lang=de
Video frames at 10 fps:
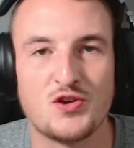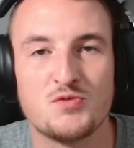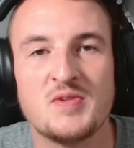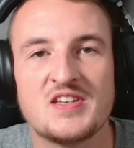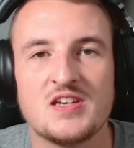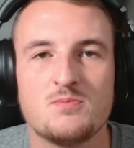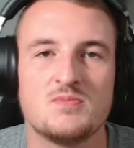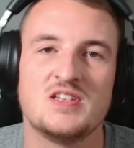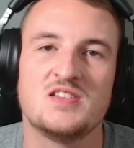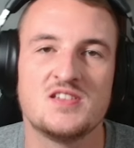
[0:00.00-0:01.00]
ich euch mitgeben,
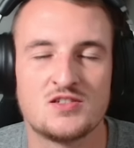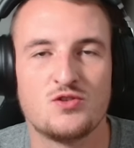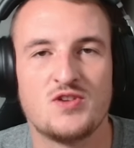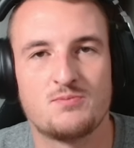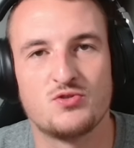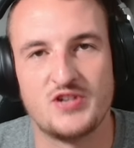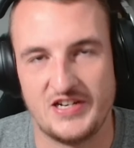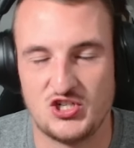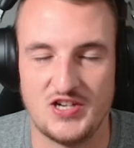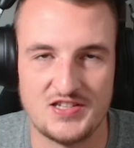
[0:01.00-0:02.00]
die Disconnect
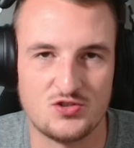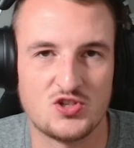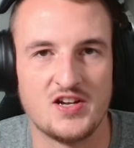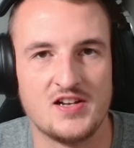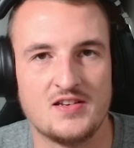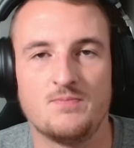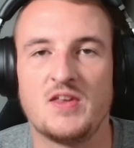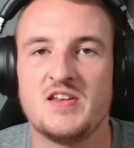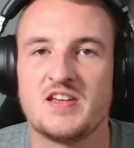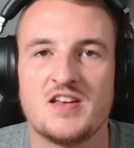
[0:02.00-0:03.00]
Protection anzuschalten,
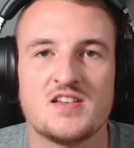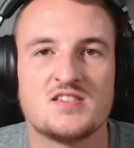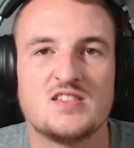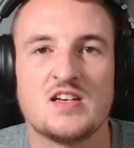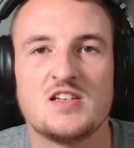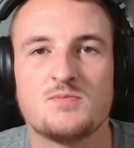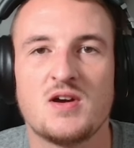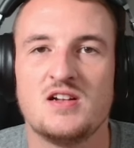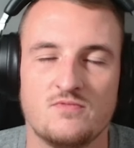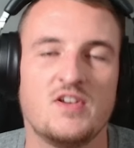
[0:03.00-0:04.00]
denn ihr kennt das sicherlich
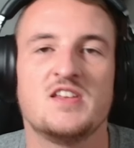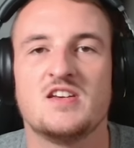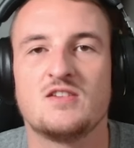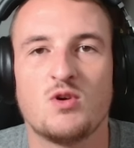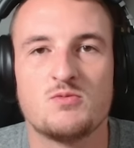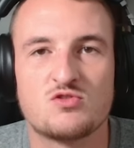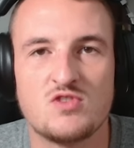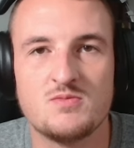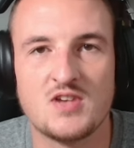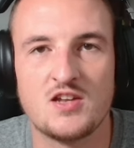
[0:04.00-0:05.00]
mal, wenn ihr irgendwo am
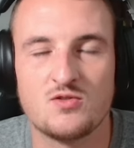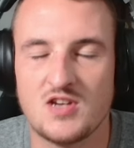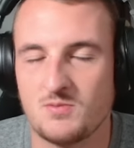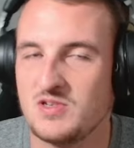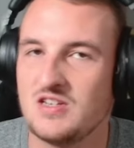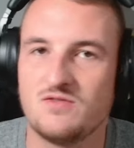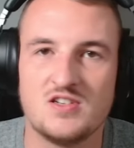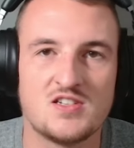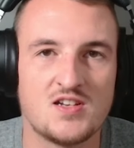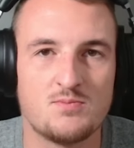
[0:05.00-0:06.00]
Stream seid und ihr habt irgendwie
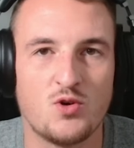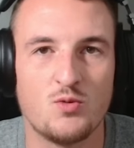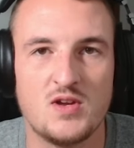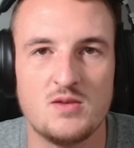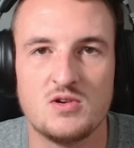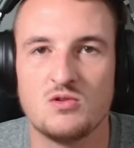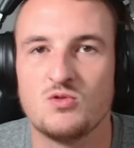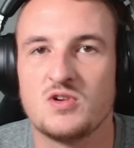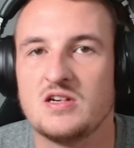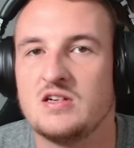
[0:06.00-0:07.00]
Internetprobleme
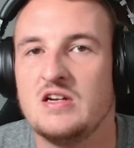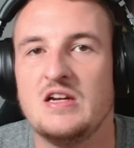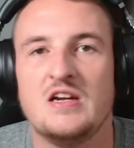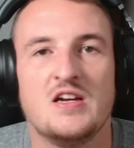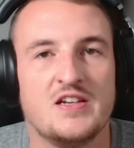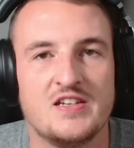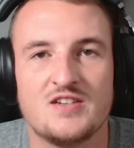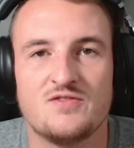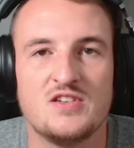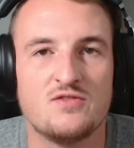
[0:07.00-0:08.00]
oder
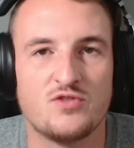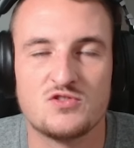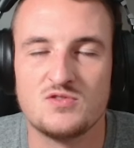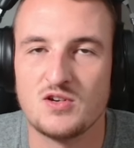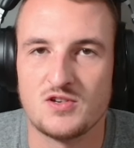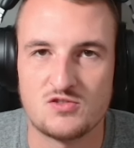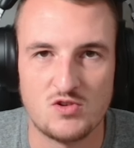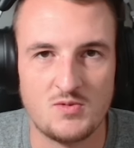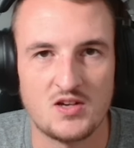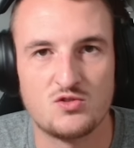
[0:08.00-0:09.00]
irgendwie funktioniert euer
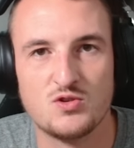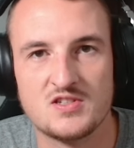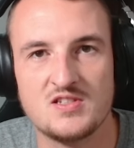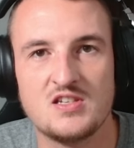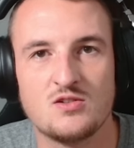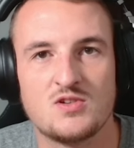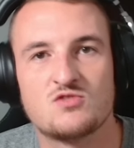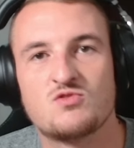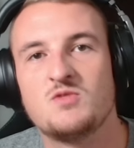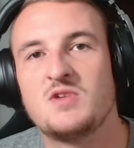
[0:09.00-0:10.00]
Stream gerade kurz nicht und der
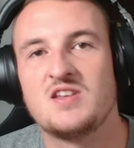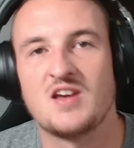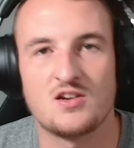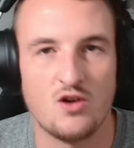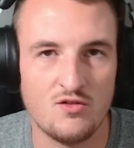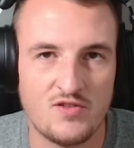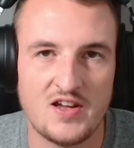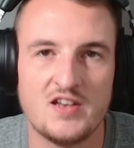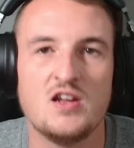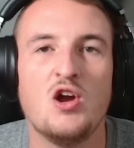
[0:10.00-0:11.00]
Stream geht direkt
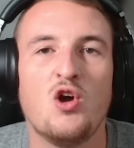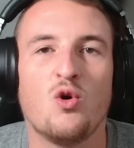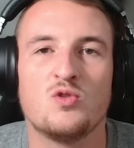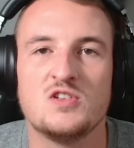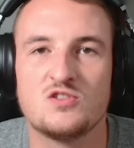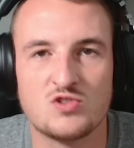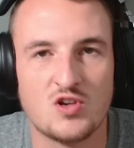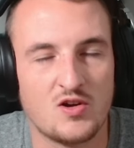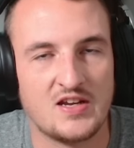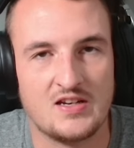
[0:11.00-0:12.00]
offline und die
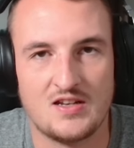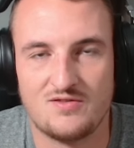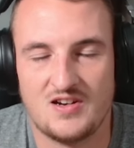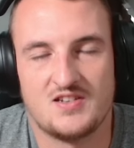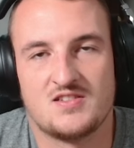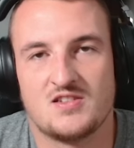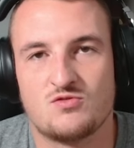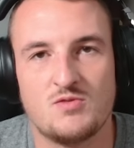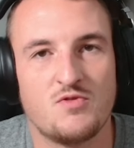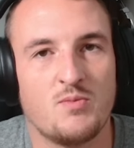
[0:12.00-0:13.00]
Zuschauer denken dann vielleicht, dass der
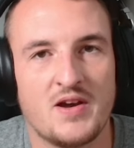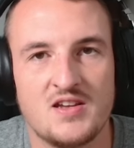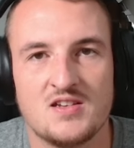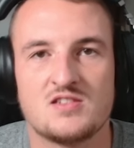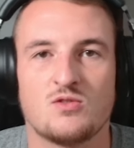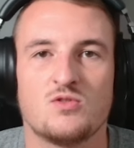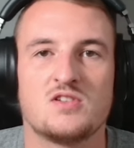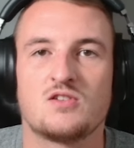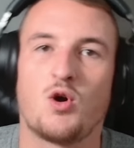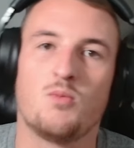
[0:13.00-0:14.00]
Stream vorbei ist
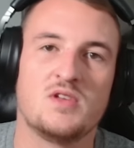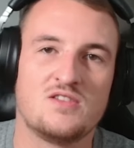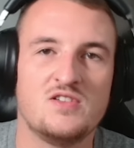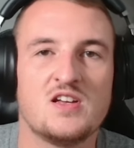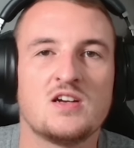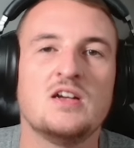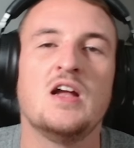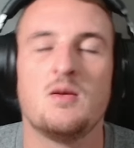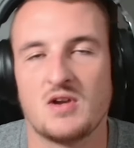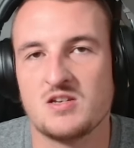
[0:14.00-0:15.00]
und kommen nicht wieder.
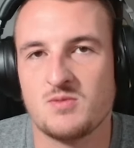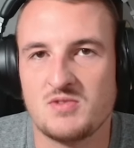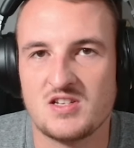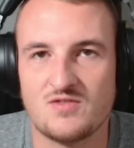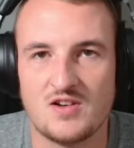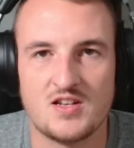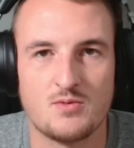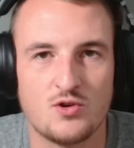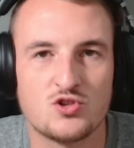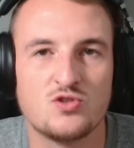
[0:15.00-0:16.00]
Manchmal habt ihr das vielleicht aber
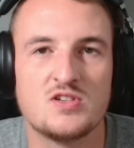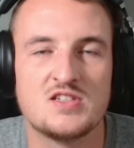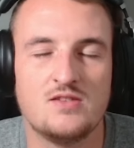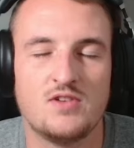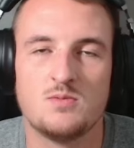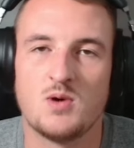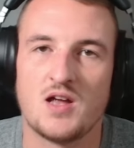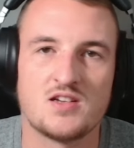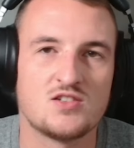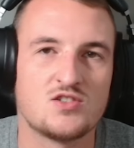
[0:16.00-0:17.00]
auch schon gesehen, wenn ihr bei
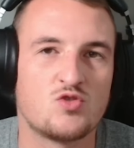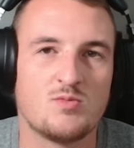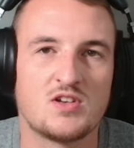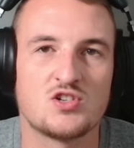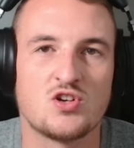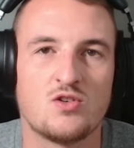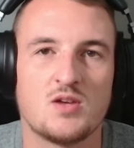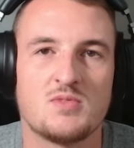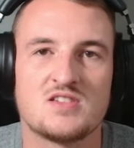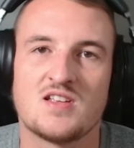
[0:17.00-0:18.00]
anderen Streamern geschaut
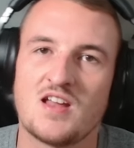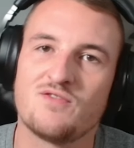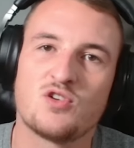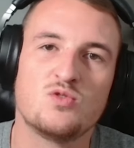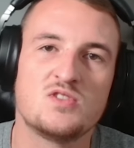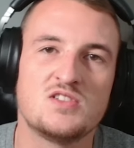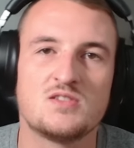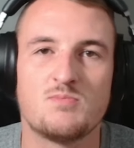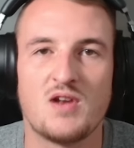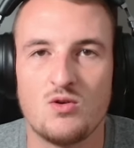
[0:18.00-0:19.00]
habt, dass dann einfach nur dieses
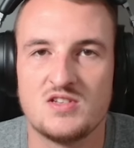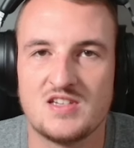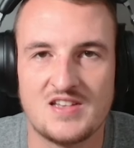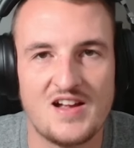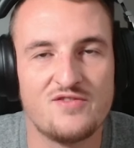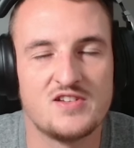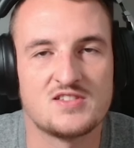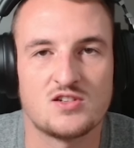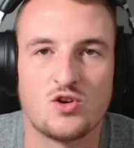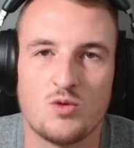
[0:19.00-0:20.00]
blaue
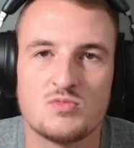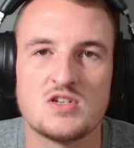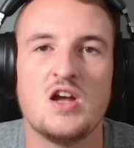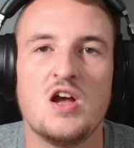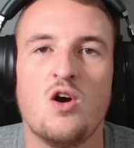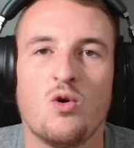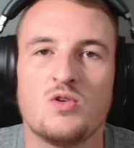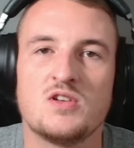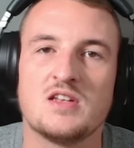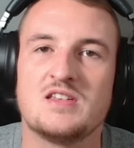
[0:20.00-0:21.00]
Signalfenster kommt
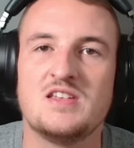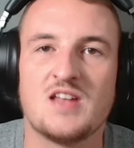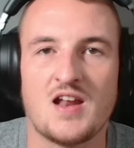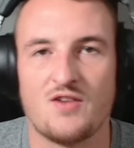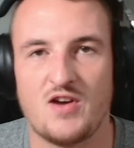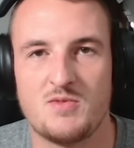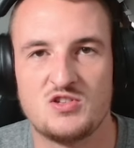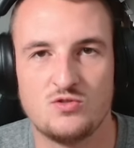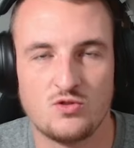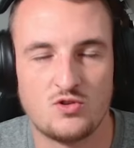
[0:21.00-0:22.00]
und die dann auf einmal
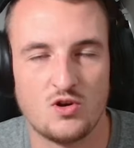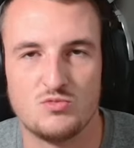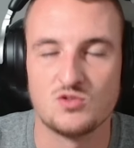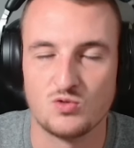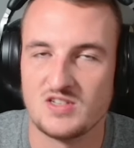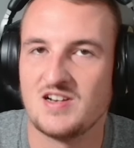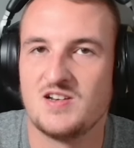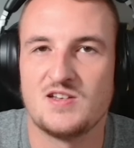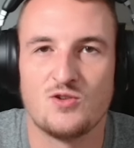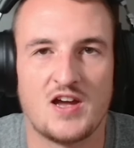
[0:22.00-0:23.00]
zurückkommen, so dass alle
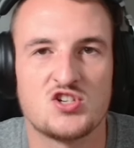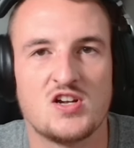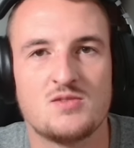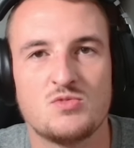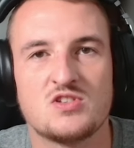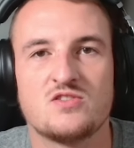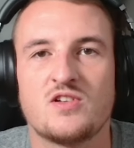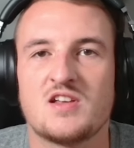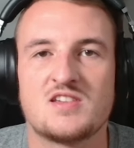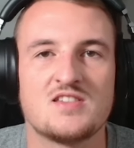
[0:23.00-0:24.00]
nicht neu einschalten müssen,
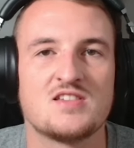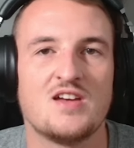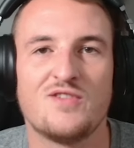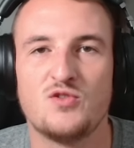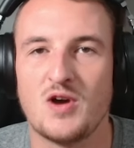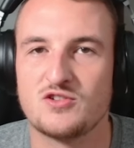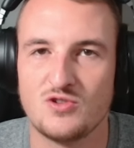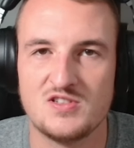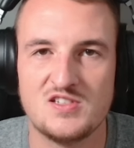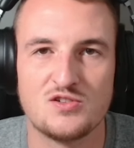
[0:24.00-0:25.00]
sondern das Ganze einfach nur
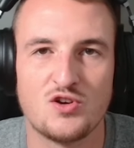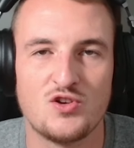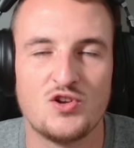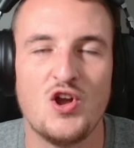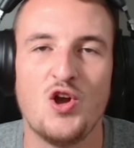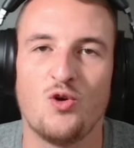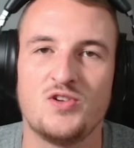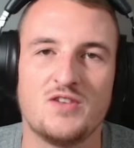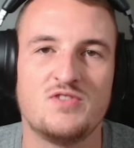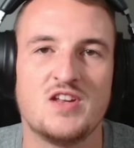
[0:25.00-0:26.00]
aktualisieren können und
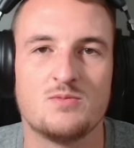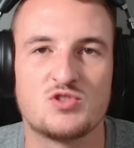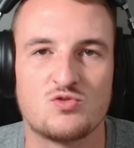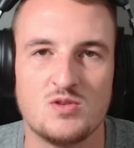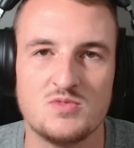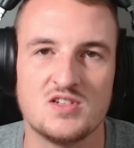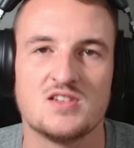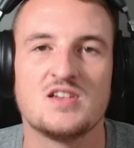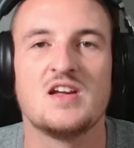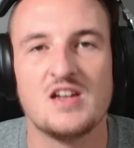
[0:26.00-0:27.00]
dann wieder im Stream sind.
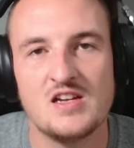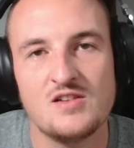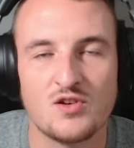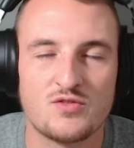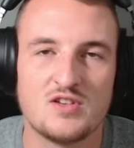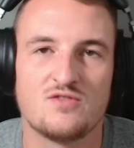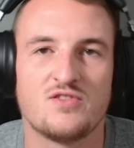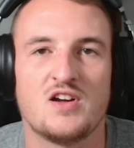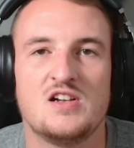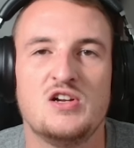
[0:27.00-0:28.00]
Hilft auf jeden
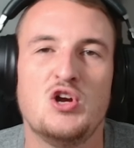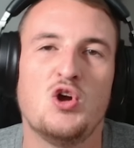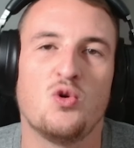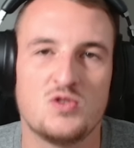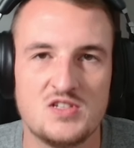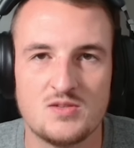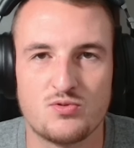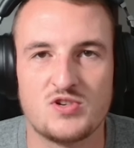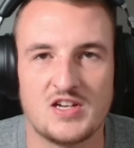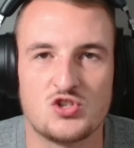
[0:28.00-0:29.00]
Fall und diese
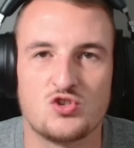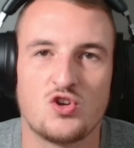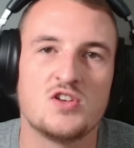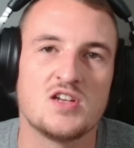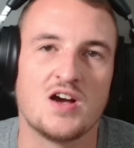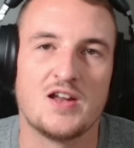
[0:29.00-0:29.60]
Protection könnt ihr